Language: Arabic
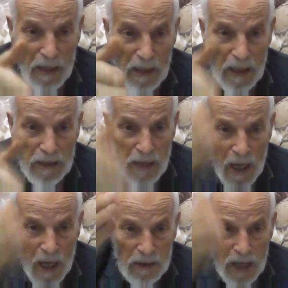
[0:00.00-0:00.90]
الذي
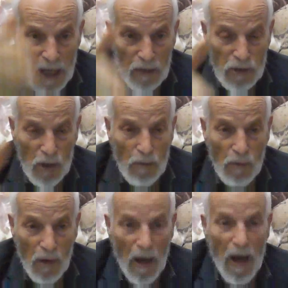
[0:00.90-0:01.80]
سيخزيكم
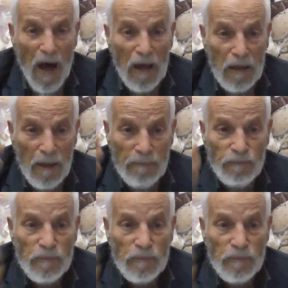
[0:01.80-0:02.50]
الله أكثر